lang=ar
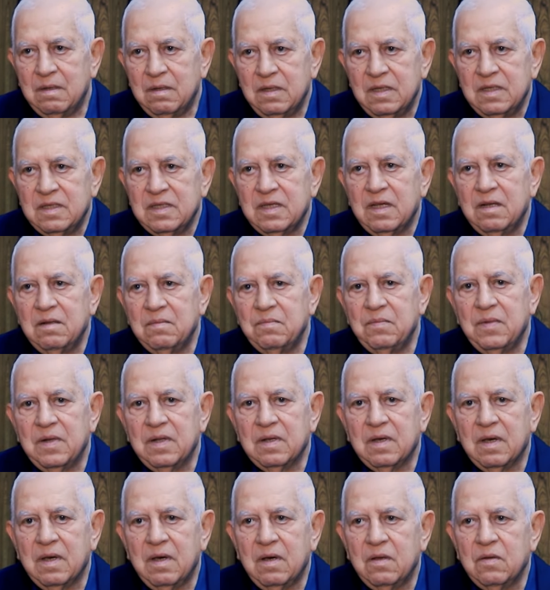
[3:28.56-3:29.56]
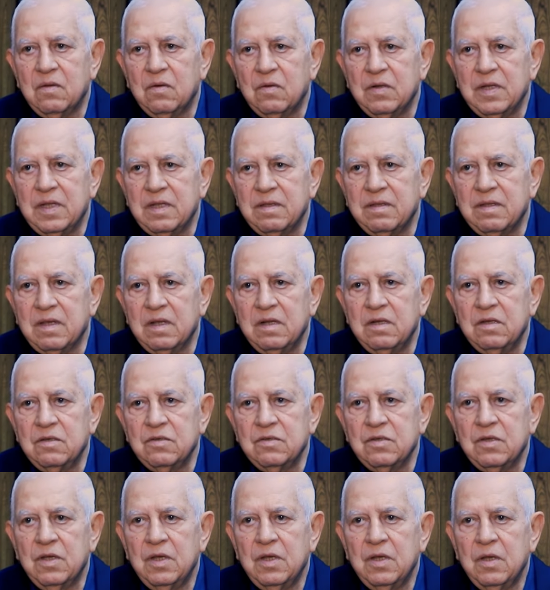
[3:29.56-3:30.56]
تنزل في الغال
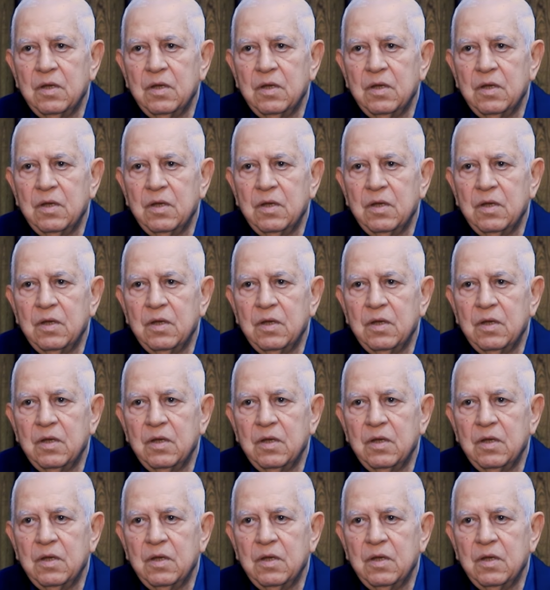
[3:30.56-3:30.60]
والثلج